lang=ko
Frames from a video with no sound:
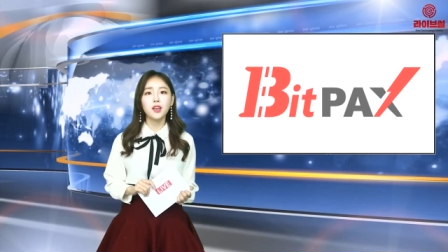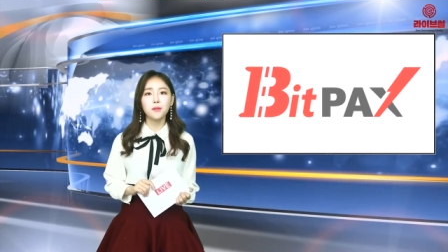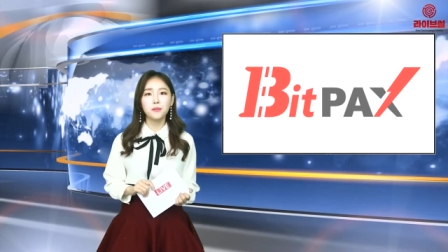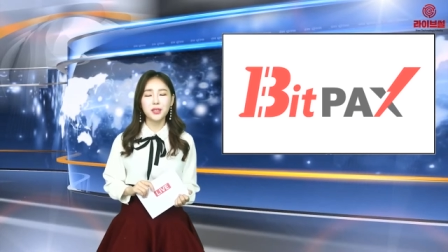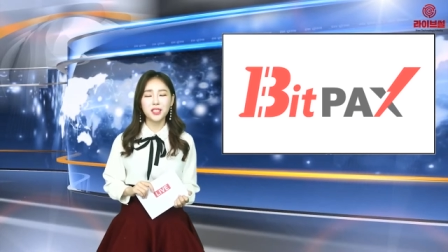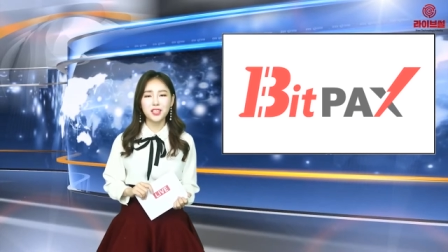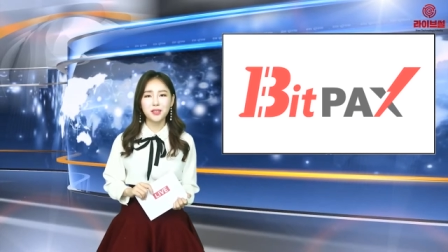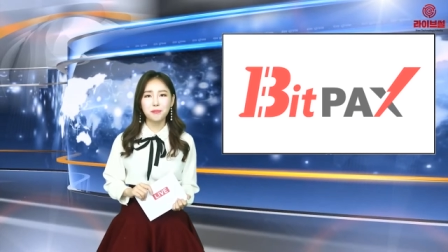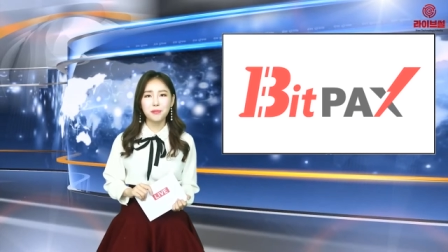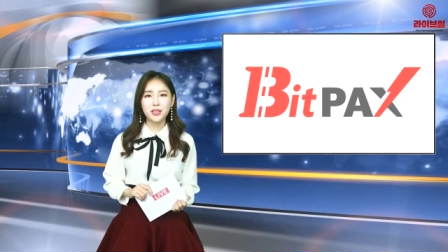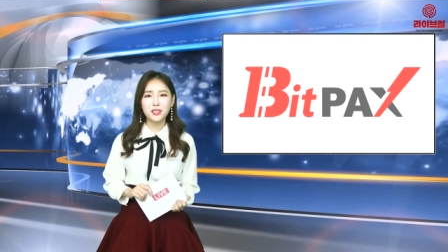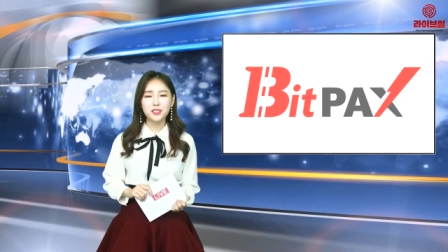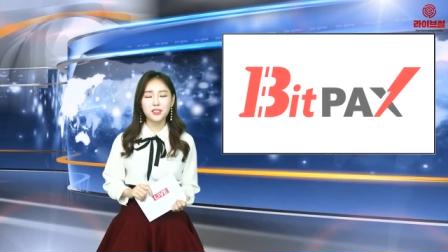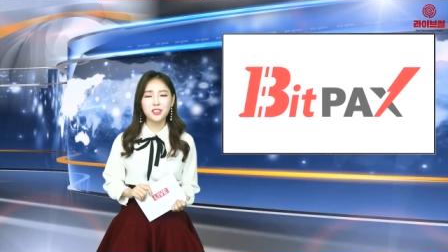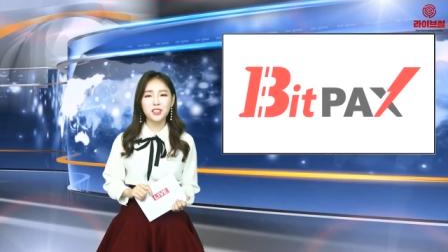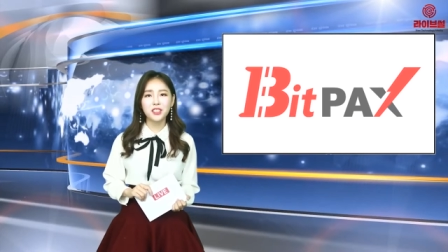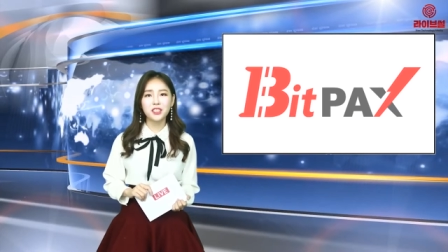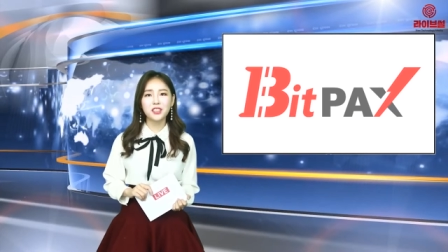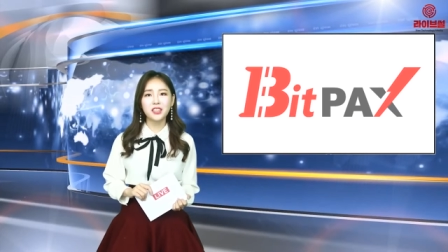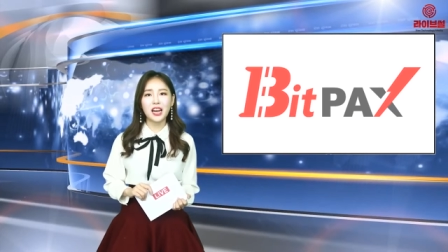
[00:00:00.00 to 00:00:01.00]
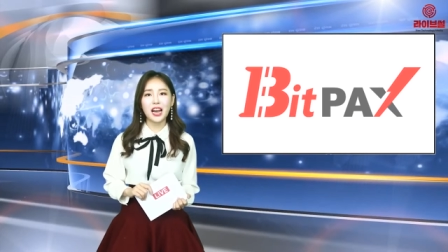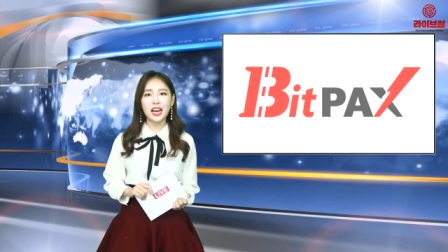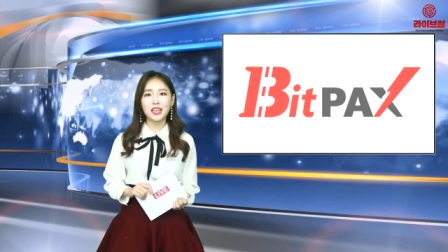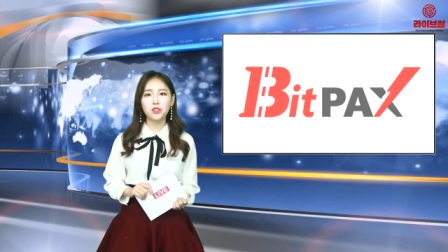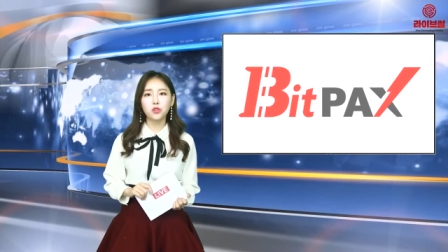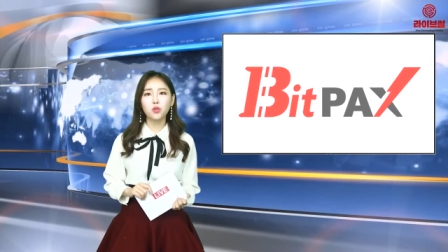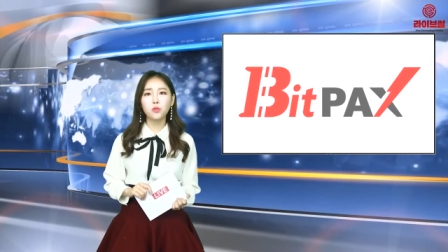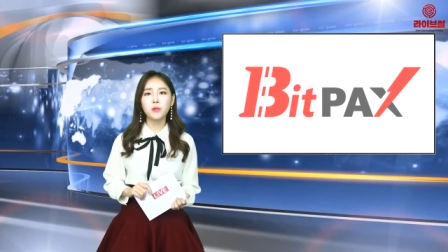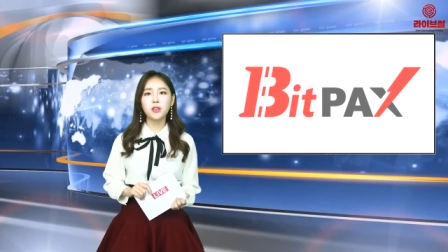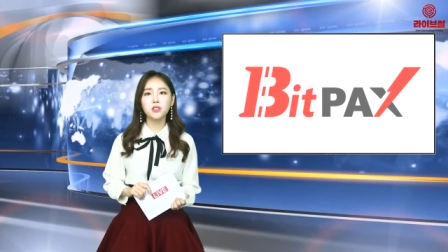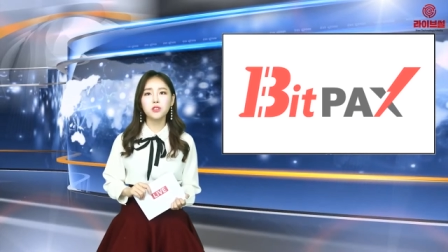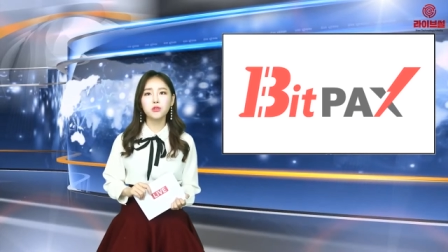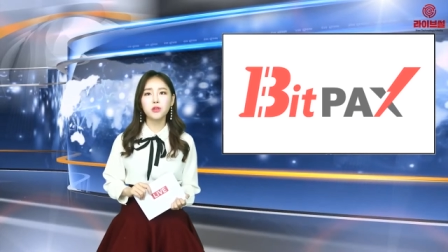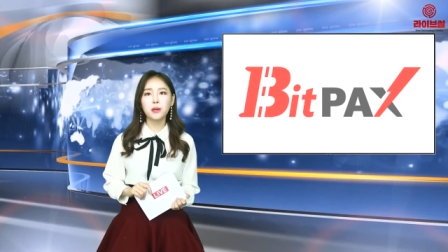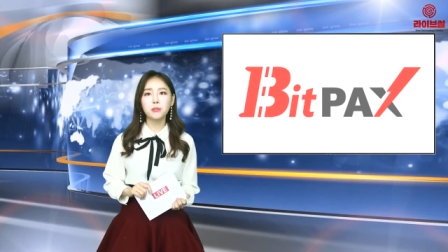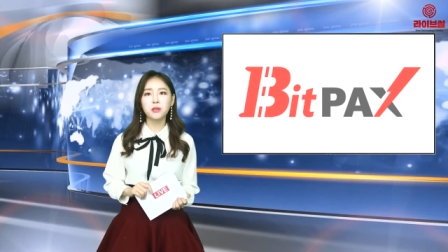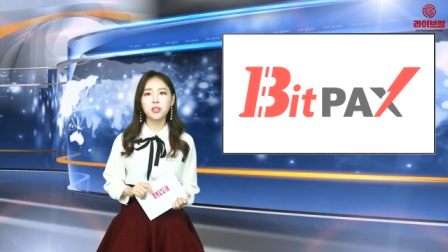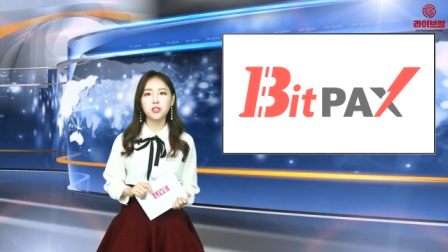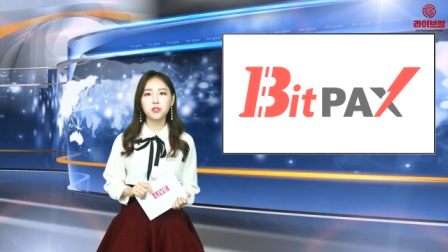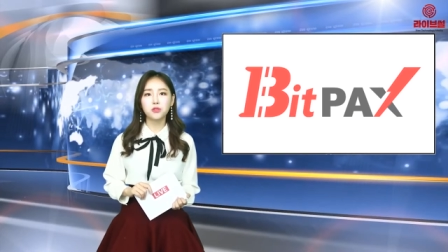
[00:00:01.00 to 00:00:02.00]
비트팍스는
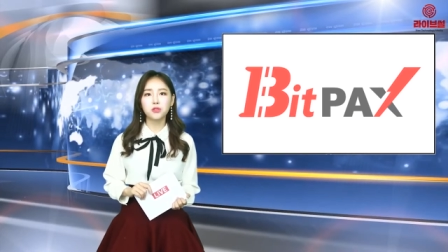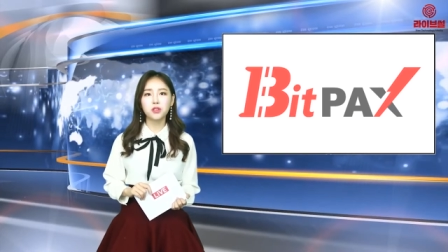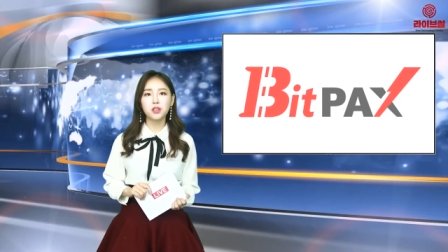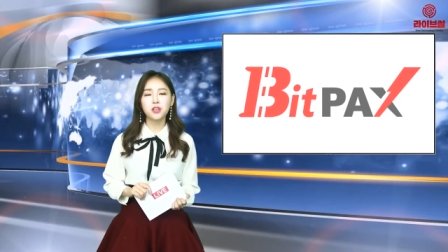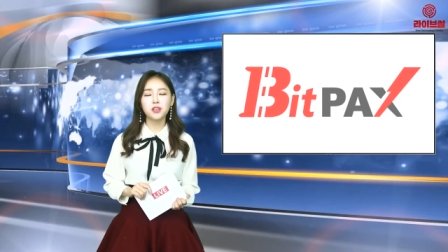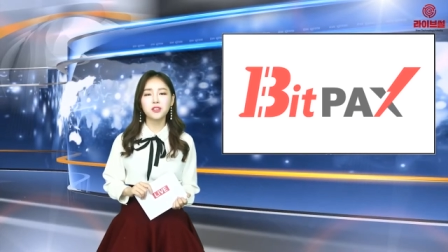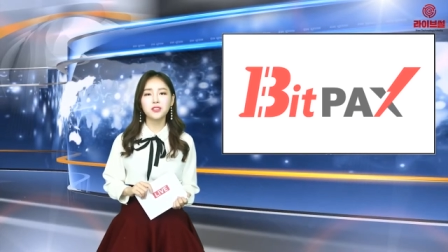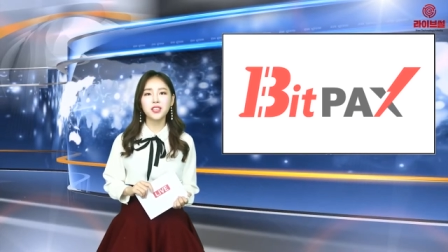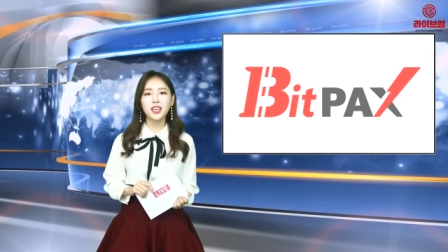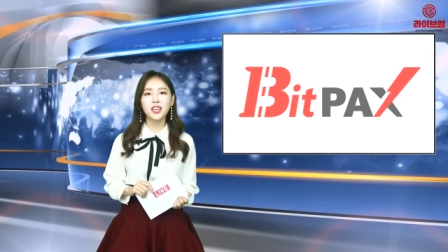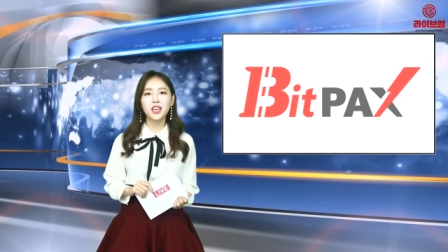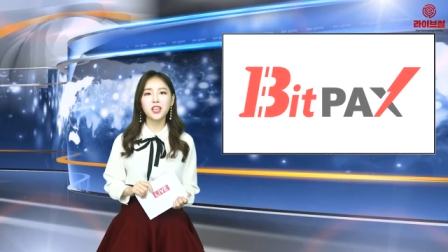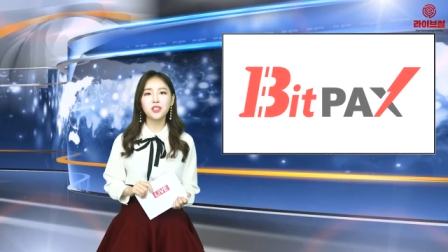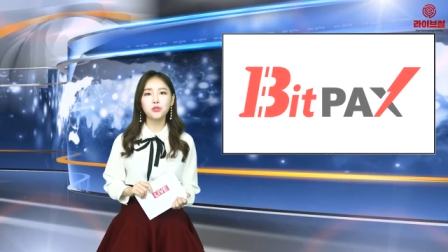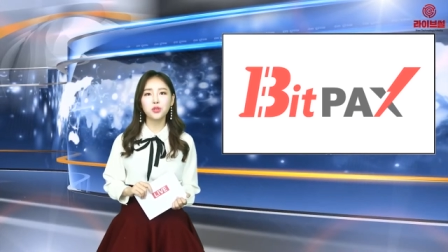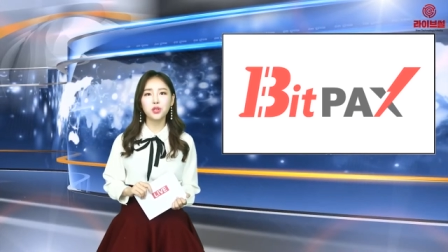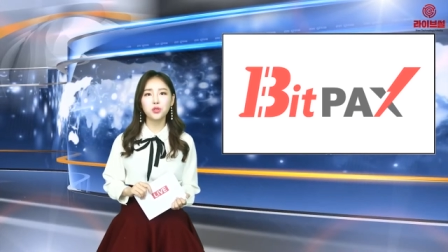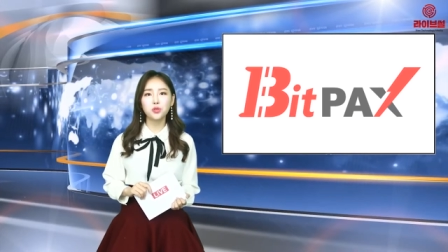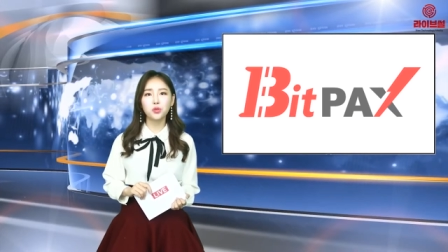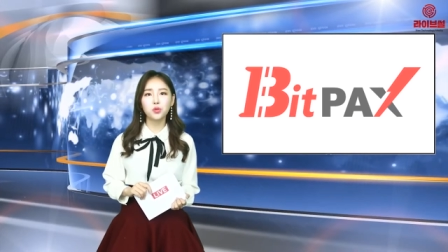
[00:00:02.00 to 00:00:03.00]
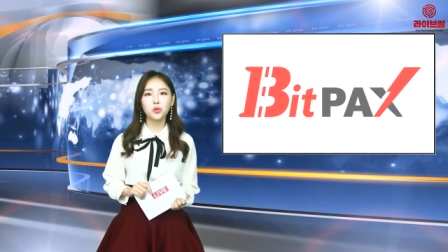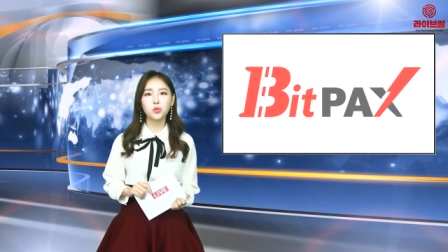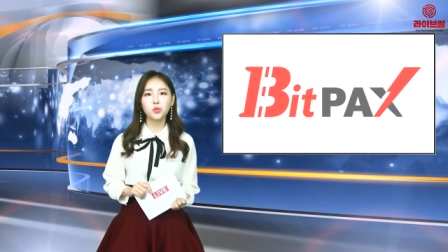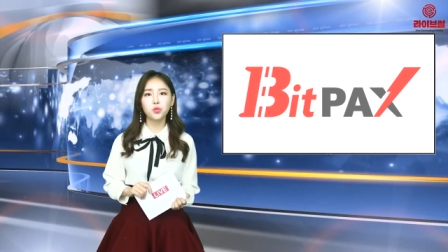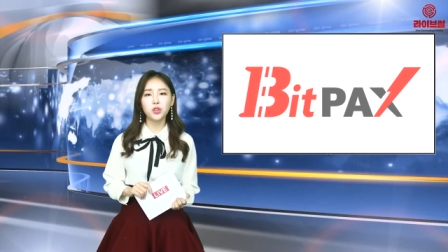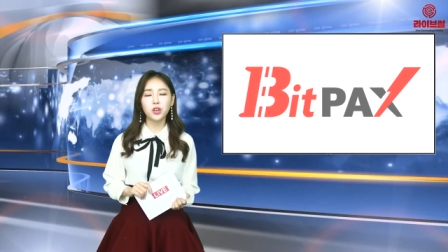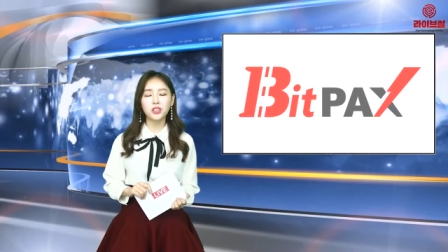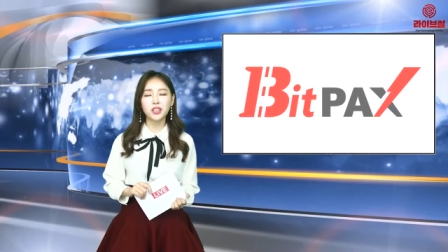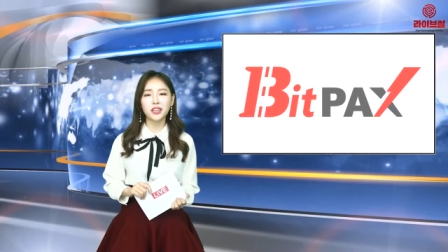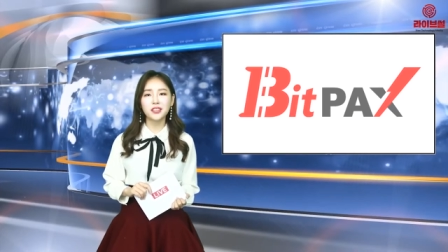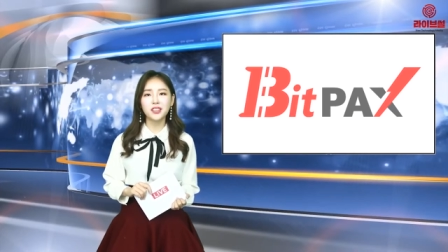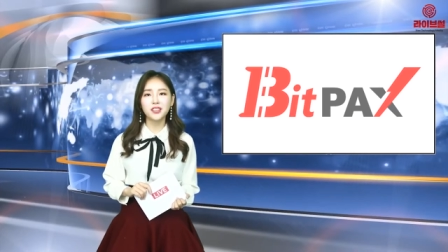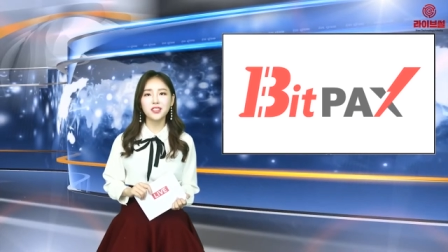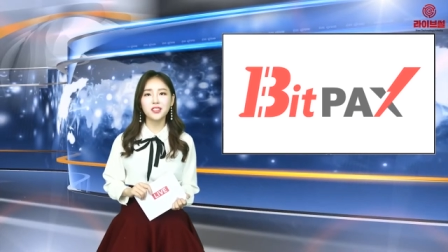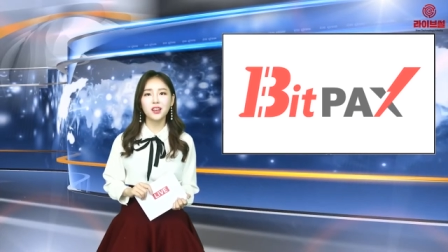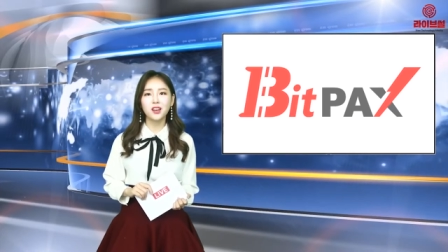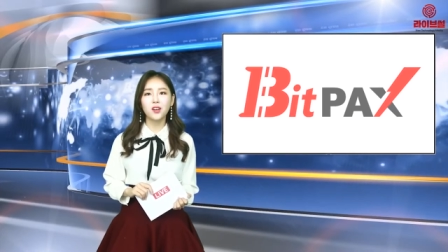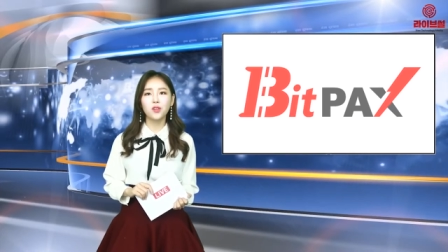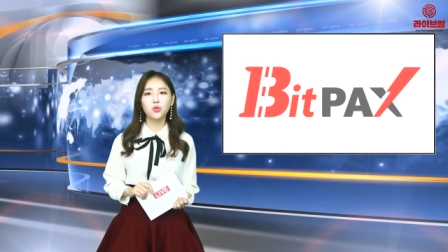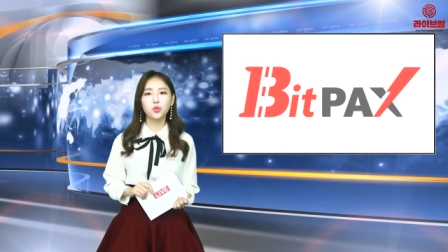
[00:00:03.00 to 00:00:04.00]
아토믹스왑 기술을 세계 최초로 구현하는